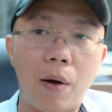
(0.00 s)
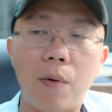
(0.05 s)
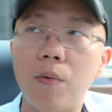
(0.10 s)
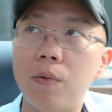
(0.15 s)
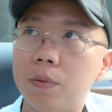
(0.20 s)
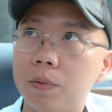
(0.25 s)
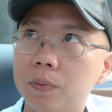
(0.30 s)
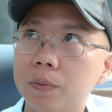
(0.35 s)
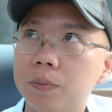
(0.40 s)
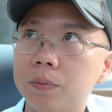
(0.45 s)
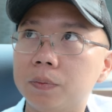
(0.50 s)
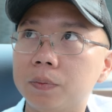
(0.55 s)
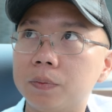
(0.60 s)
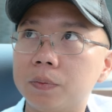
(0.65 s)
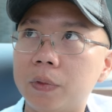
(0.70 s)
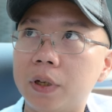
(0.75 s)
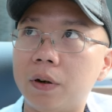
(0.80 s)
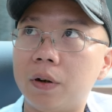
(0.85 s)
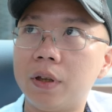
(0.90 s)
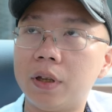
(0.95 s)
khẩu thì
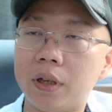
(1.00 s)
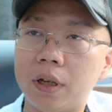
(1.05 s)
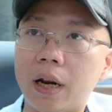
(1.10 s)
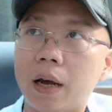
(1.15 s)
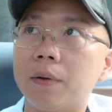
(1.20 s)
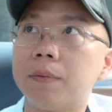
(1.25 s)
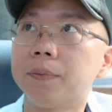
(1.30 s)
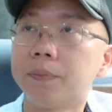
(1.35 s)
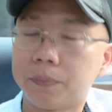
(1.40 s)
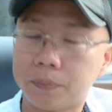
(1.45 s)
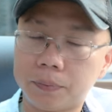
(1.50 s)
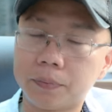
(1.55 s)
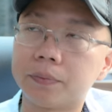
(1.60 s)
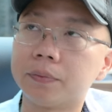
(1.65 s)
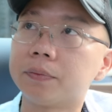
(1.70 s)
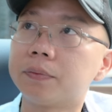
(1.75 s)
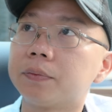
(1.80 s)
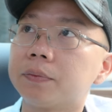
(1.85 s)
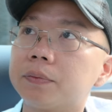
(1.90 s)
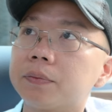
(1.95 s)
okay. nó như thế nào ừ.
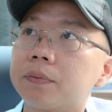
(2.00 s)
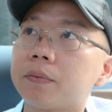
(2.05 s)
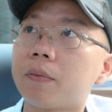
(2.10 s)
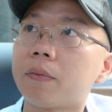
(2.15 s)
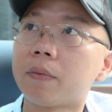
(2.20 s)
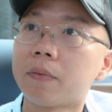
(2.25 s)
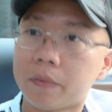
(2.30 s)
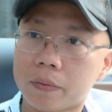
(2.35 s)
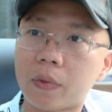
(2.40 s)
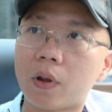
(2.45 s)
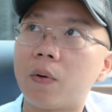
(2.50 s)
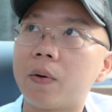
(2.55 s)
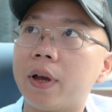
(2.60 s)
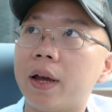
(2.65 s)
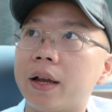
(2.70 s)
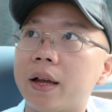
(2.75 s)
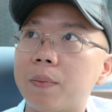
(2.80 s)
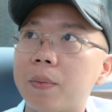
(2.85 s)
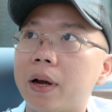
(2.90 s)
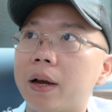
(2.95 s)
cảm ơn anh
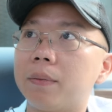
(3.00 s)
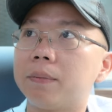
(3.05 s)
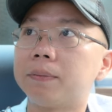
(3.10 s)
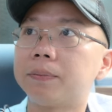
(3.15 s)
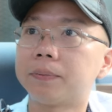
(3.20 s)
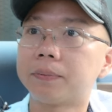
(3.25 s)
ok cảm ơn em